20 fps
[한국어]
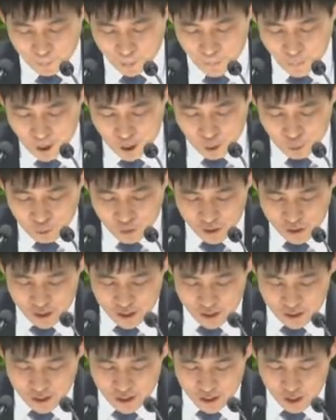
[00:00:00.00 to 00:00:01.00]

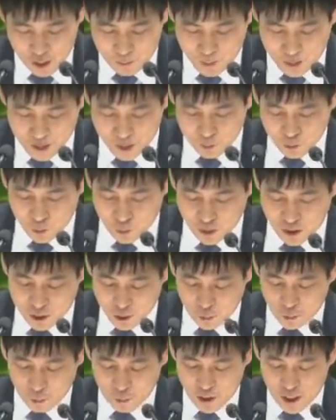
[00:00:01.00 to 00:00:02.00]
오늘 읽은 말씀 속에서
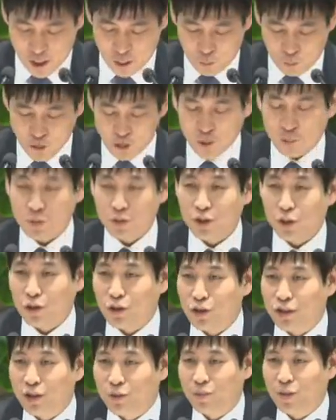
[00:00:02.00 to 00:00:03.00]
모세의 모습은
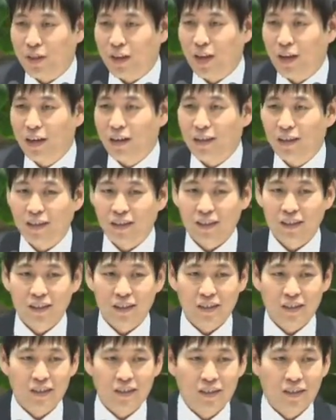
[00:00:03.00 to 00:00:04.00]
어떻습니까?
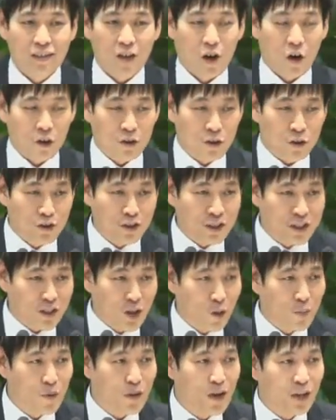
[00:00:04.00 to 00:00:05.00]
어떤
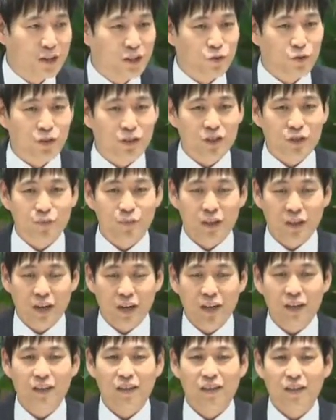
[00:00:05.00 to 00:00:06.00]
직업을 가지고
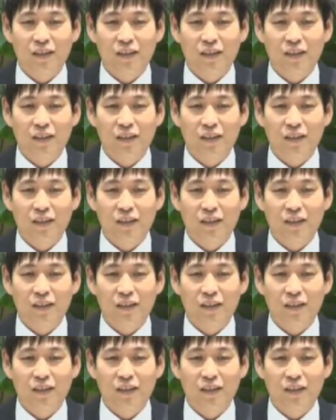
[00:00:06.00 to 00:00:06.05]
있습니까?